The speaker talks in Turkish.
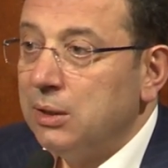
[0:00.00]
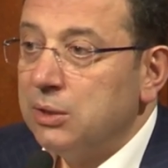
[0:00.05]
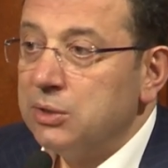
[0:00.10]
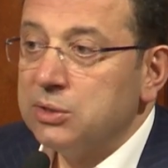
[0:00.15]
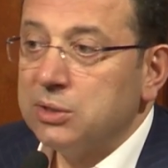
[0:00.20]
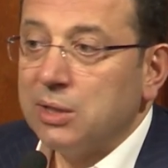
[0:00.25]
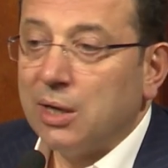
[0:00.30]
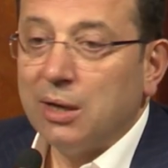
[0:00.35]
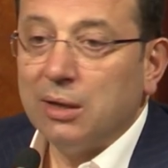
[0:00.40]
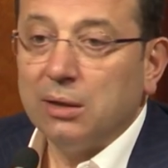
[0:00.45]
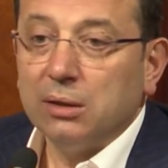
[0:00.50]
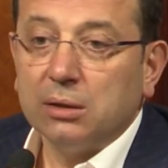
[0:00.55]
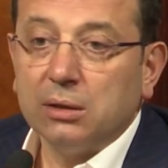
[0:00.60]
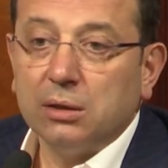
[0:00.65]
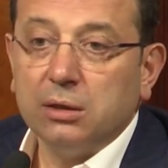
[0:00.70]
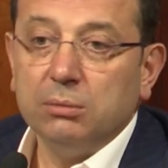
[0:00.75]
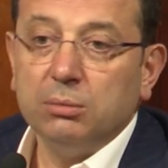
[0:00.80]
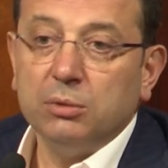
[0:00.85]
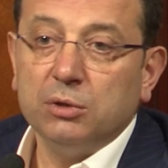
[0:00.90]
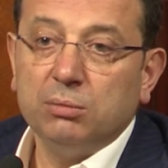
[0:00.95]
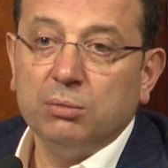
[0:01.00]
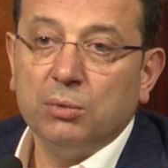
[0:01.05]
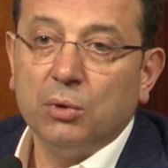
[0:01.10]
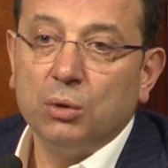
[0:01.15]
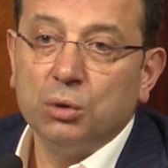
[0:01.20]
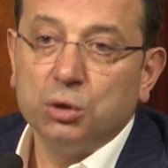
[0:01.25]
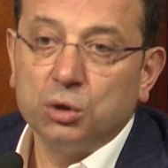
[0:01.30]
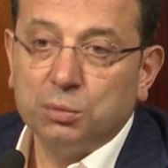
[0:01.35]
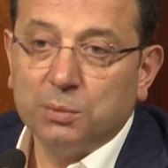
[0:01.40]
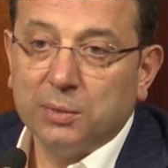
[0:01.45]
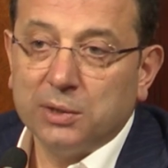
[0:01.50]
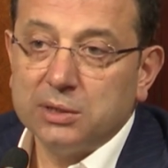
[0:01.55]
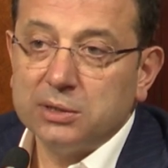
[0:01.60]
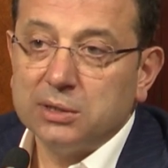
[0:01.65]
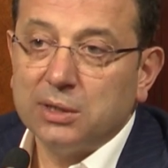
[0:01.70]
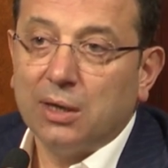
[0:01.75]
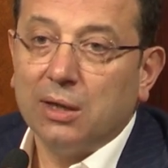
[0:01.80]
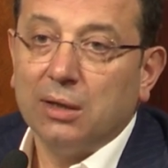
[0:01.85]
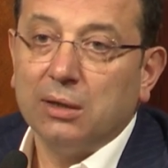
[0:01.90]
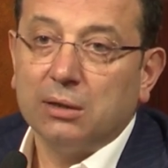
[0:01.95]
sağlıklı bir bölüşme,
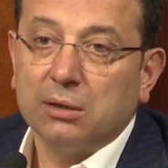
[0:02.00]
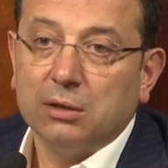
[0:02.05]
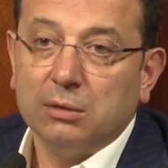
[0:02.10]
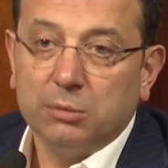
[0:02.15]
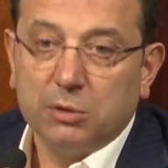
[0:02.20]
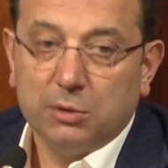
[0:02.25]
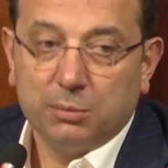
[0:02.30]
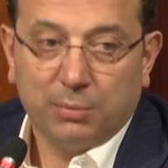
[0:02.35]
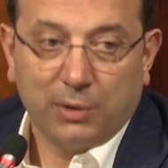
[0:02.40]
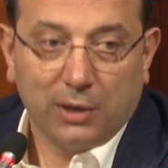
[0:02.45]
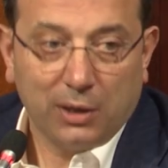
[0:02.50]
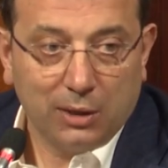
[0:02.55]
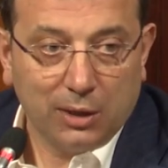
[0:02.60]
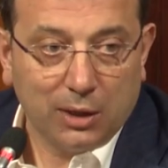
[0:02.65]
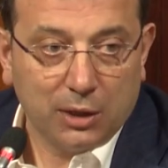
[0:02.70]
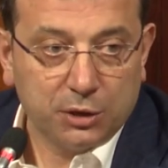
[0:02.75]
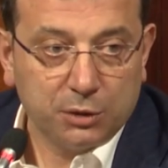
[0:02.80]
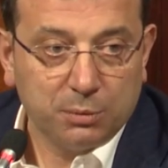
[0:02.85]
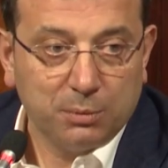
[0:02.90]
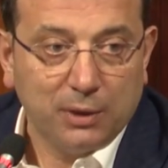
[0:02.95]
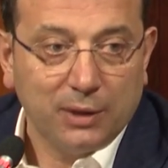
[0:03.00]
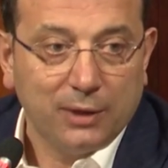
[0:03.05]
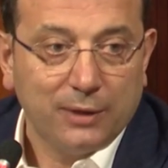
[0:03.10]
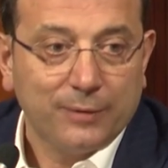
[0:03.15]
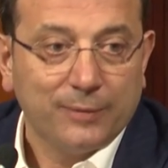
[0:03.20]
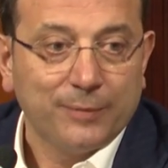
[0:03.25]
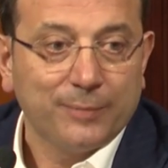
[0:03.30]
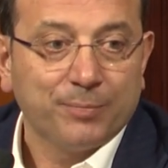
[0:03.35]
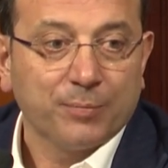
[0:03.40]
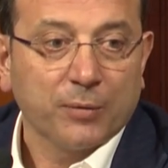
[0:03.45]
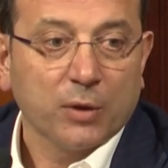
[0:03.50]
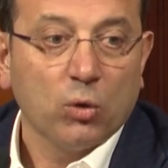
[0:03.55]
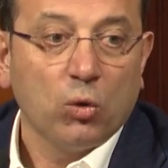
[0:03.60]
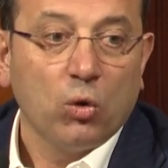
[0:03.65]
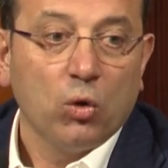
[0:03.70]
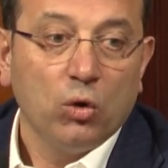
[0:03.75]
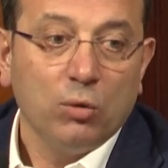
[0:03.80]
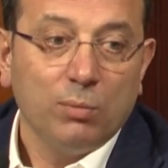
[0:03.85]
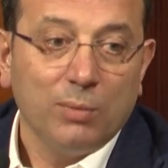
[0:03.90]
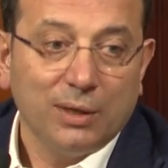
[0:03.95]
sağlıklı bir paylaşma
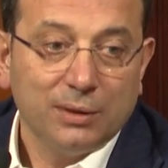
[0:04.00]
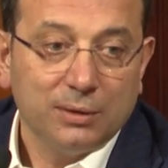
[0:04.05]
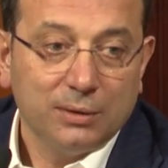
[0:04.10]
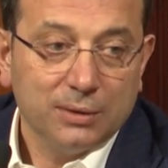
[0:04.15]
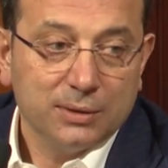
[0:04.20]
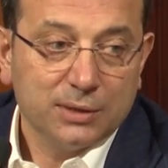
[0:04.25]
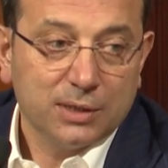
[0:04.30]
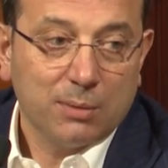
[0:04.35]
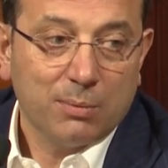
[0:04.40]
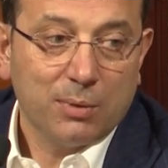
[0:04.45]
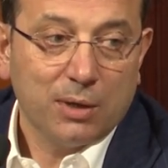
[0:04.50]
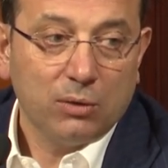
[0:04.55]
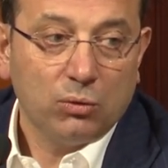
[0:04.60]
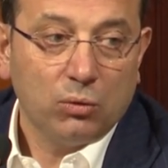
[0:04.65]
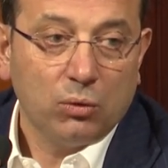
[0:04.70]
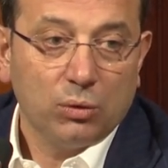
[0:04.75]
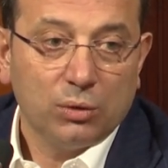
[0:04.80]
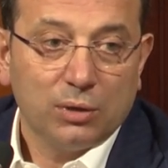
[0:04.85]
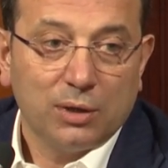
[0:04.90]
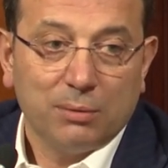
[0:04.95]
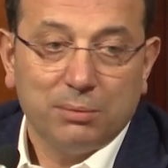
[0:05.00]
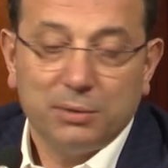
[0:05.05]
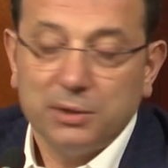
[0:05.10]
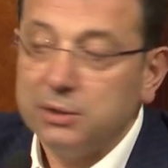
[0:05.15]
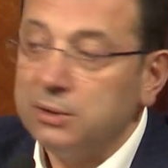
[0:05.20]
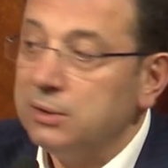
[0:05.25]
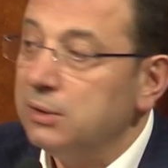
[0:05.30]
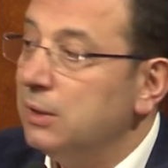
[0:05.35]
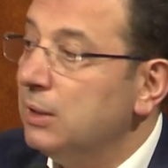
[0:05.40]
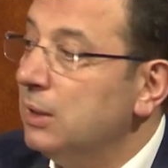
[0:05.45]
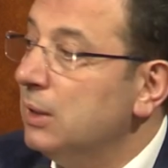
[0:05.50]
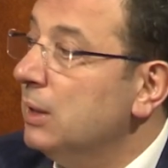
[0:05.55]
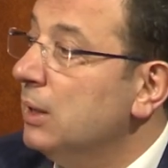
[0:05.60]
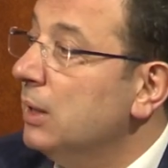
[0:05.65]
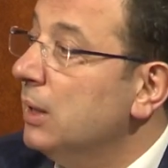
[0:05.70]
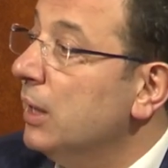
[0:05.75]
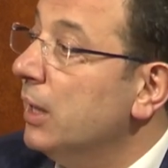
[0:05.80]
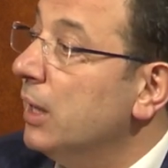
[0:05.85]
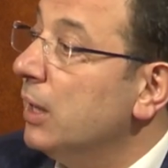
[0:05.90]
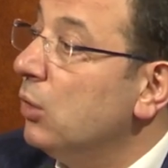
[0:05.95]
olmadığı zaman orada bir
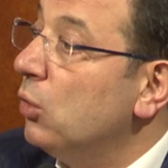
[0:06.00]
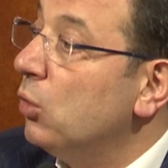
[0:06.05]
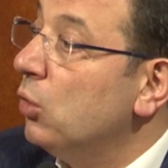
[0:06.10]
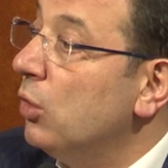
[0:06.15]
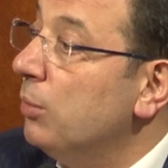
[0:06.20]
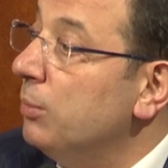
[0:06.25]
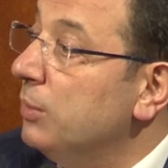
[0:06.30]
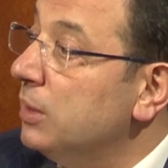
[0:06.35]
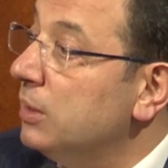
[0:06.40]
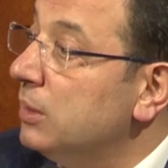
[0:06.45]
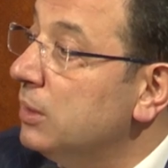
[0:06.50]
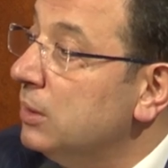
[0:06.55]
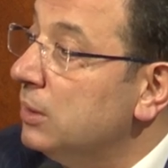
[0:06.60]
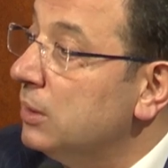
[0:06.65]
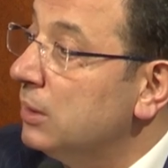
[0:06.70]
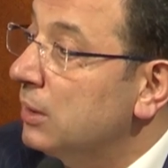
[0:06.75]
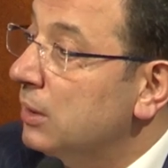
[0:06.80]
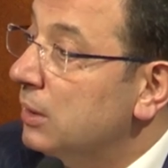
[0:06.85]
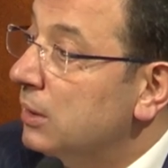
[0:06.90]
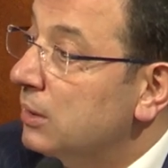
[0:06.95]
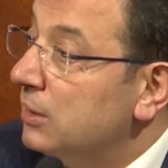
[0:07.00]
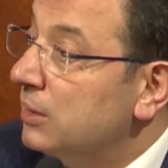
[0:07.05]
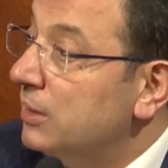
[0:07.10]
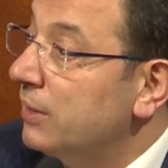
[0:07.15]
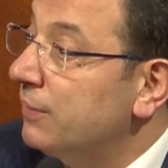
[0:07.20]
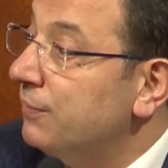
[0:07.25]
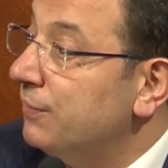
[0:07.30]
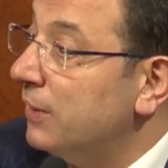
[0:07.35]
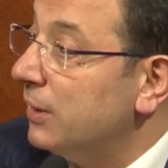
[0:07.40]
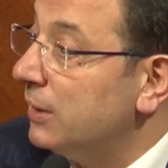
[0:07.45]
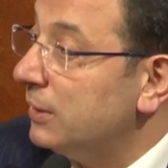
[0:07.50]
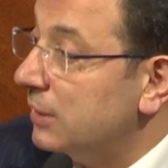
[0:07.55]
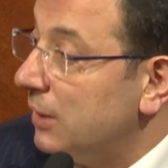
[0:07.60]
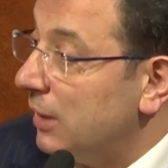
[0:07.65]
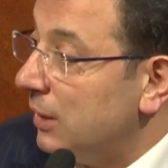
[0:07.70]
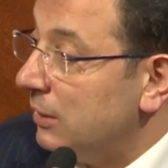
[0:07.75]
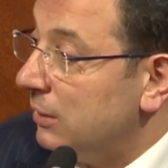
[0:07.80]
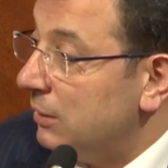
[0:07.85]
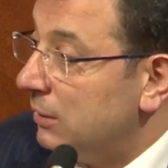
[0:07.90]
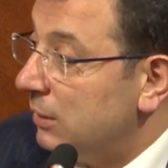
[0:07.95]
ekonomik
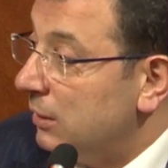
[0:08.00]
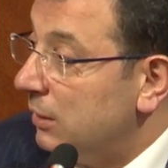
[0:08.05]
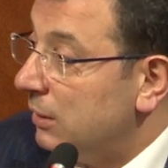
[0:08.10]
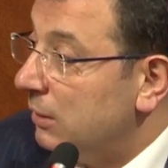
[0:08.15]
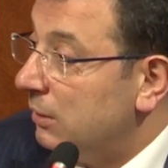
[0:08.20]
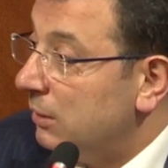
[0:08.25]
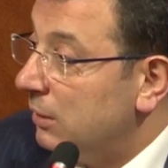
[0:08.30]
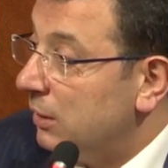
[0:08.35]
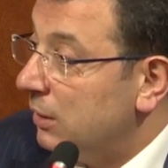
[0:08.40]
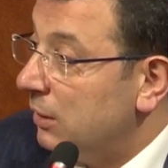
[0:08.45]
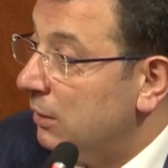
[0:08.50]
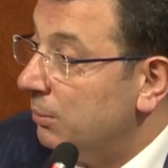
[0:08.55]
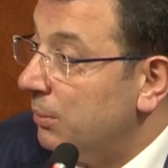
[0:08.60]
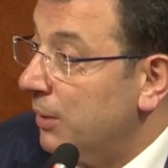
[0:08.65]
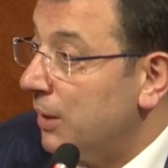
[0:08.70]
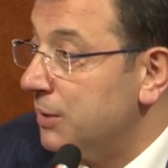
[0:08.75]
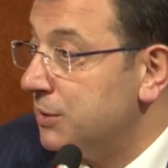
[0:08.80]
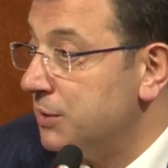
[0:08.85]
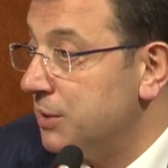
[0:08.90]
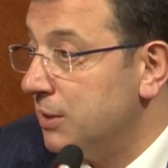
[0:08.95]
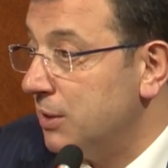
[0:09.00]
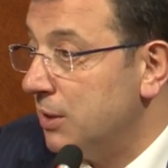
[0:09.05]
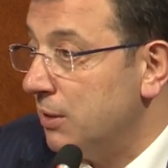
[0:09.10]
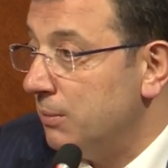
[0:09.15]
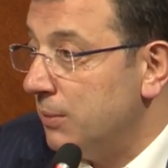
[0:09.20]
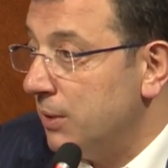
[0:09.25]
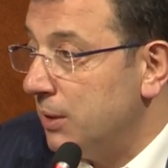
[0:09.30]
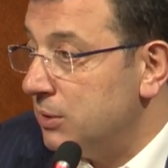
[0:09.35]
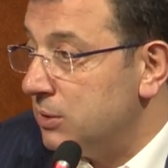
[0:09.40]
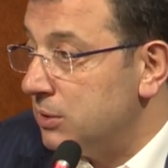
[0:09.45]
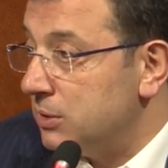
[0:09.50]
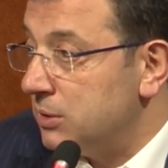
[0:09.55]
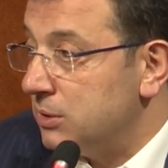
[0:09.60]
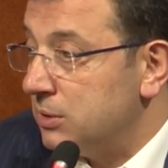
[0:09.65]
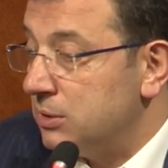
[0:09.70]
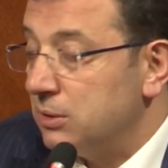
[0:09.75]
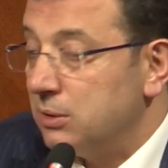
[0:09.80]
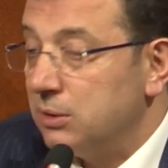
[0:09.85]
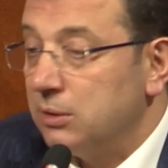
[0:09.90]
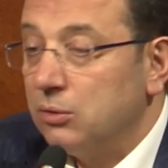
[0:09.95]
refahtan e,
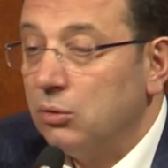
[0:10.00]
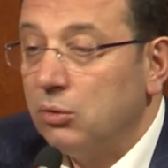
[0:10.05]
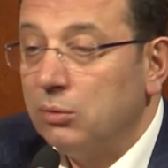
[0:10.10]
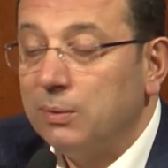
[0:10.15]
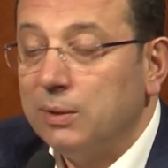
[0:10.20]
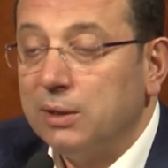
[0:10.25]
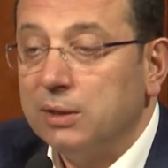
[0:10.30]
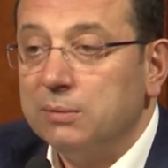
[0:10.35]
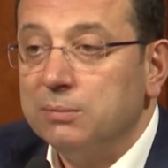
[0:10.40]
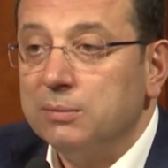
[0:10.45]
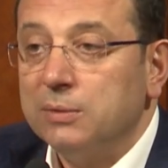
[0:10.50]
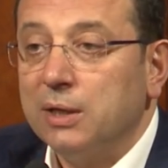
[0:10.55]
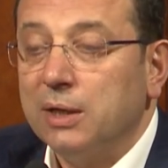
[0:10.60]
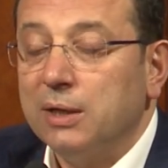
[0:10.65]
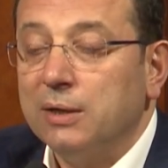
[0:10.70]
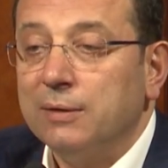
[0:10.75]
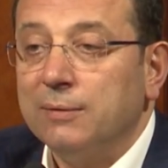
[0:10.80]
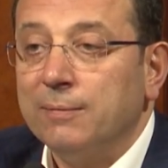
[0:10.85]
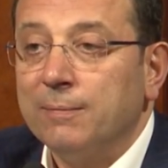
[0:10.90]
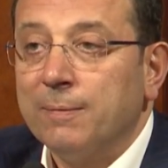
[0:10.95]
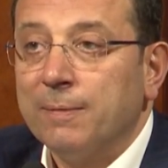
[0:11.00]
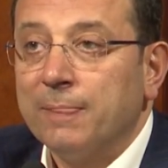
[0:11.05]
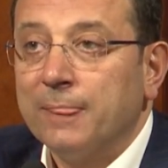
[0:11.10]
bahsedemeyiz. E, o bakımdan